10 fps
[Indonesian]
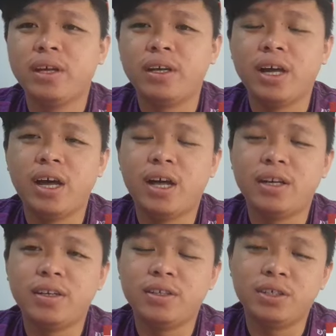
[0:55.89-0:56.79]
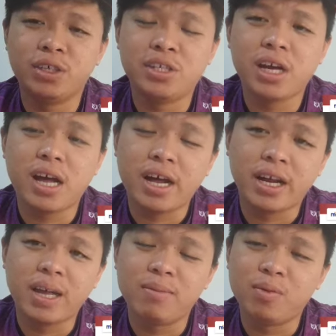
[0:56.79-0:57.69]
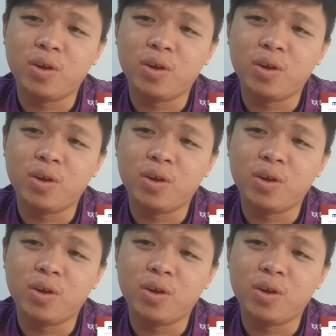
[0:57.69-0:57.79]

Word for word: dan jejak RM